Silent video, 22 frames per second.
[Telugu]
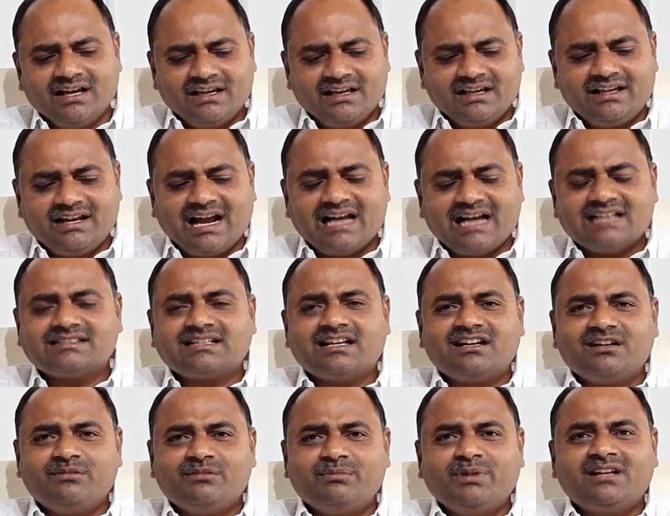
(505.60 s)
ఈ
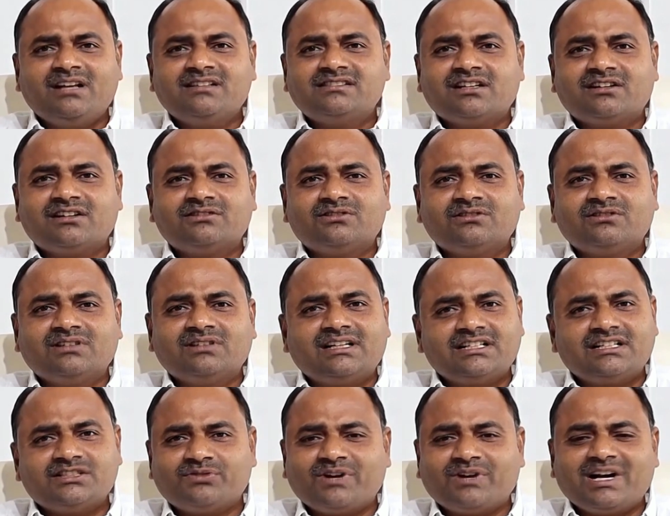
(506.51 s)
రాష్ట్రానికి మేలు
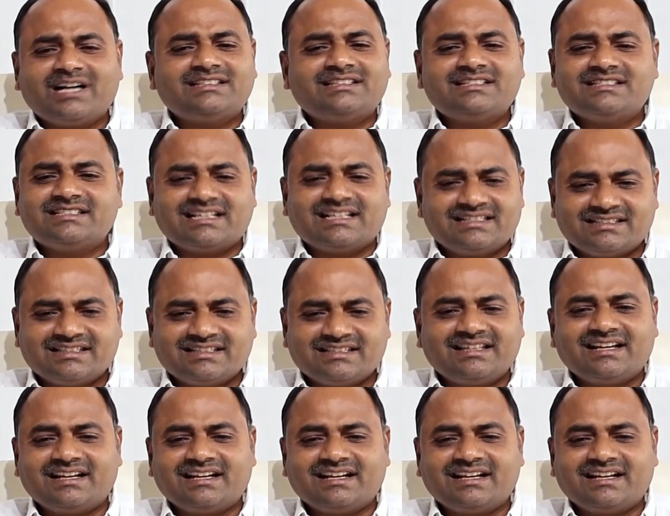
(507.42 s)
జరుగుతుందంటే స్వాగతించాల్సిందే